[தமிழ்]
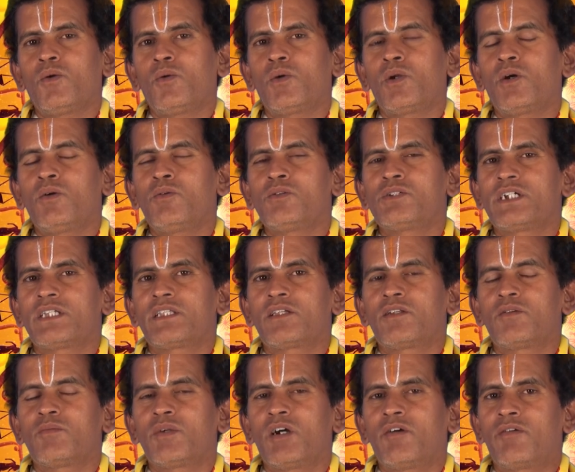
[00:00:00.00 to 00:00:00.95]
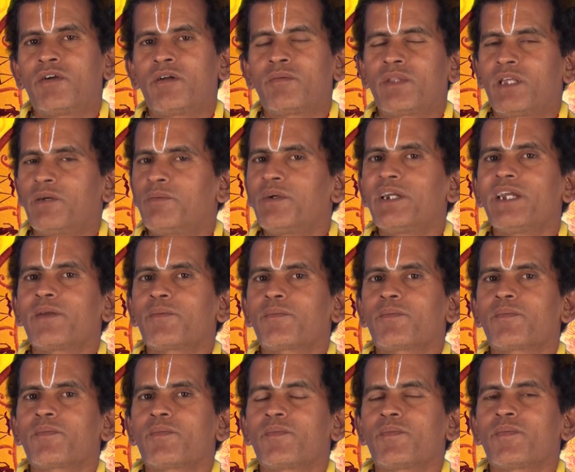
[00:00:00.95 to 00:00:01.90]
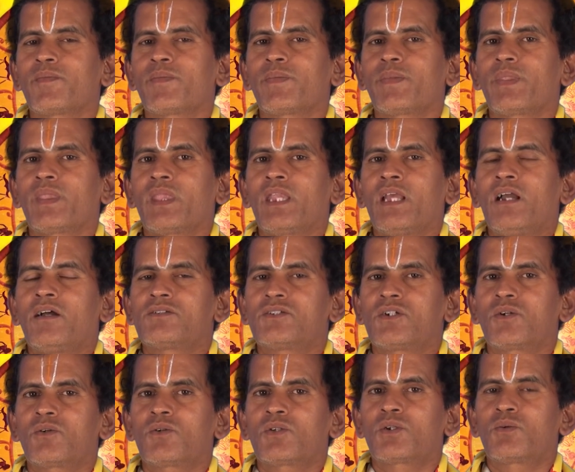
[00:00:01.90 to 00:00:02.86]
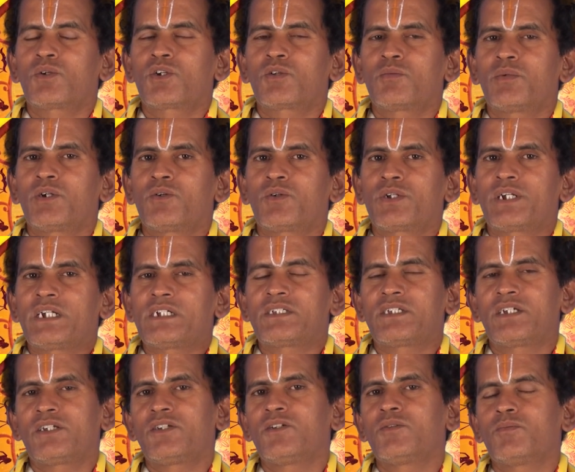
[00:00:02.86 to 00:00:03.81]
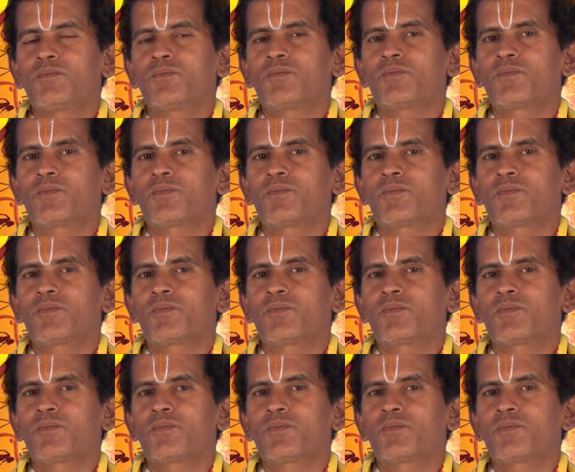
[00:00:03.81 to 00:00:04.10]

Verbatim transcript: உணவு விஷயத்திலும் கவனம் தேவை சகோதர ஒற்றுமை குறைய செய்யும்